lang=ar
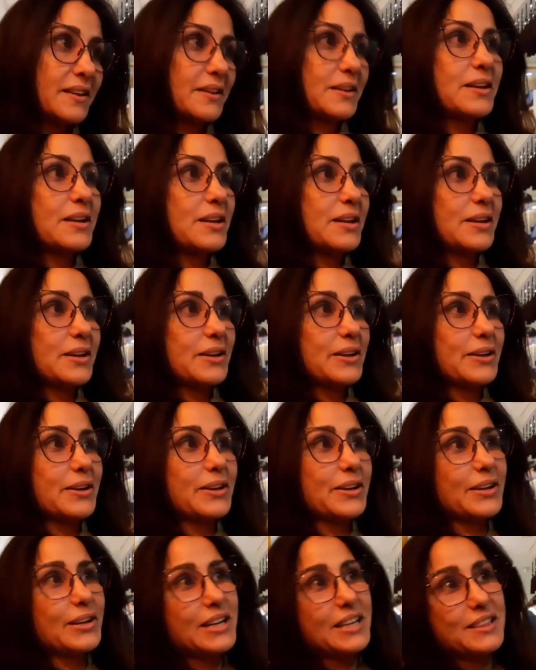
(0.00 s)

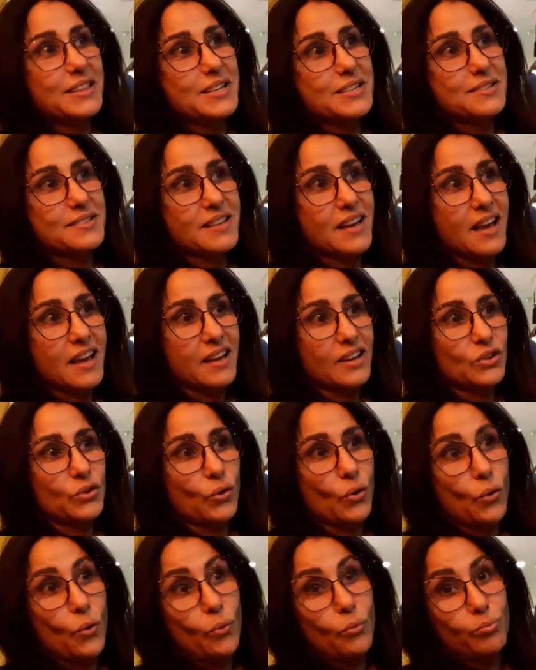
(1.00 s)
آه لي ديسان
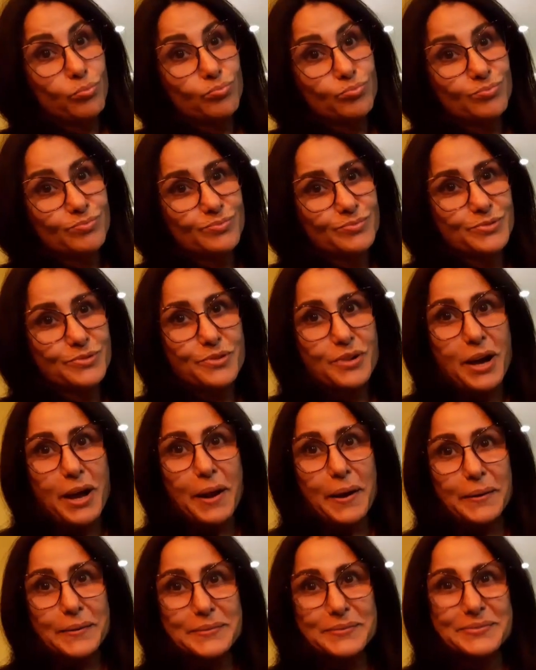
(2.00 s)
ايترو
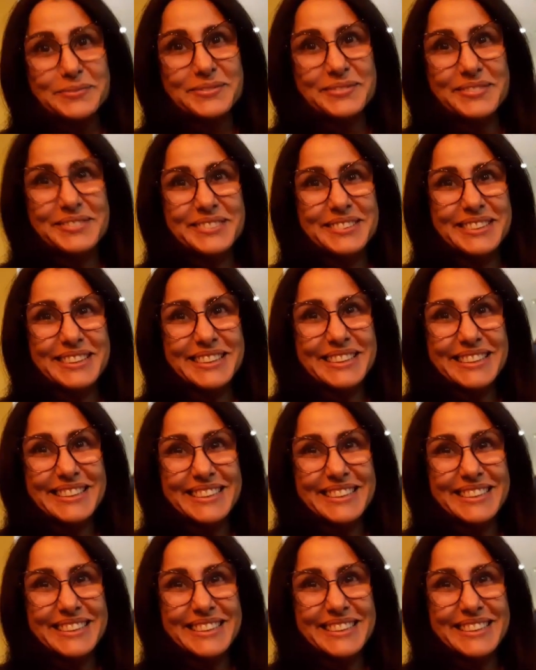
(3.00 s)
فوالا غادي تكون غاليه